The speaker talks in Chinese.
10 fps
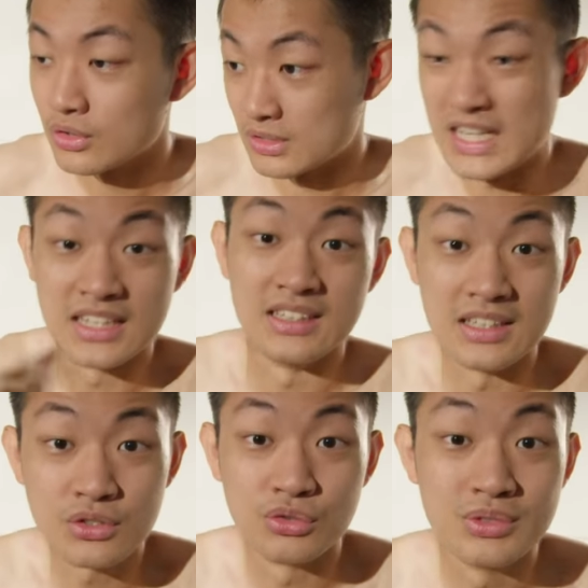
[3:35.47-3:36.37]
演一
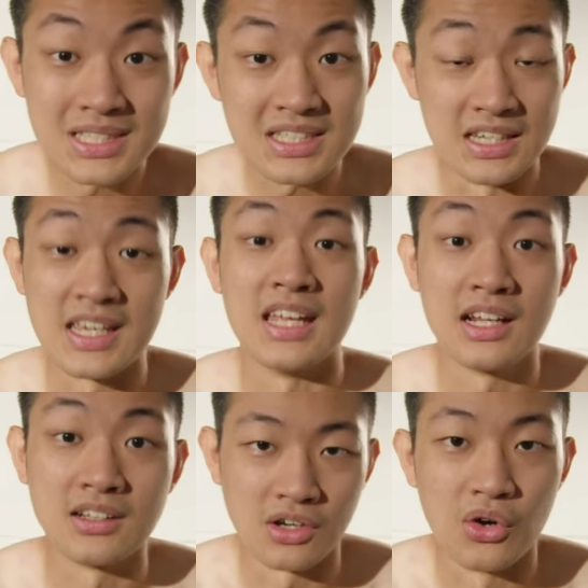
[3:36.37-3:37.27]
出戏给那
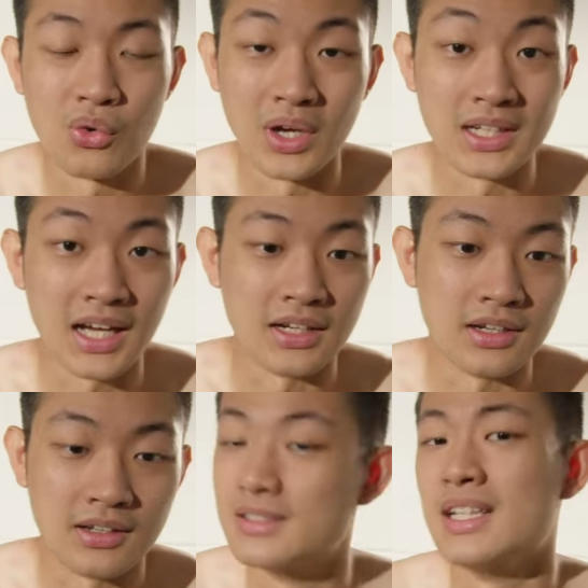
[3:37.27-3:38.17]
个高官看，
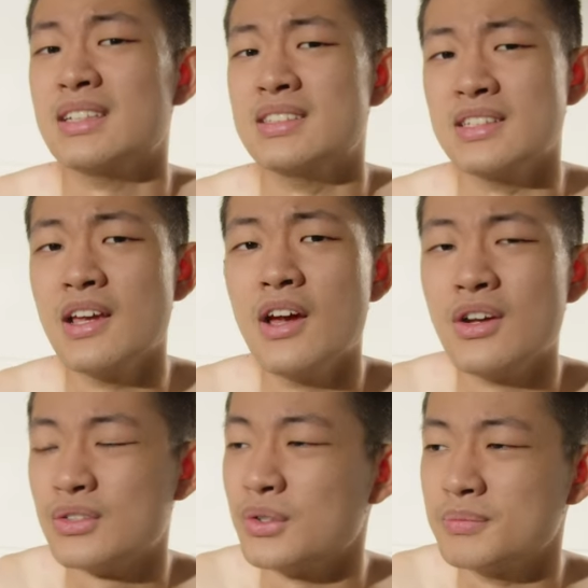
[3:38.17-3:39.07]
这样子
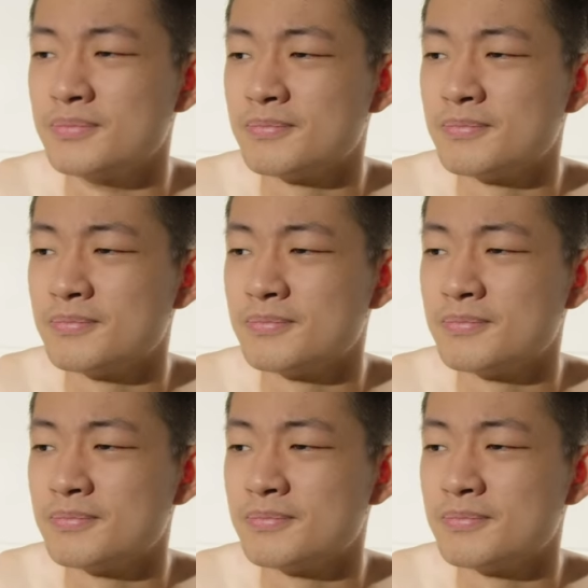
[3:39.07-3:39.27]
就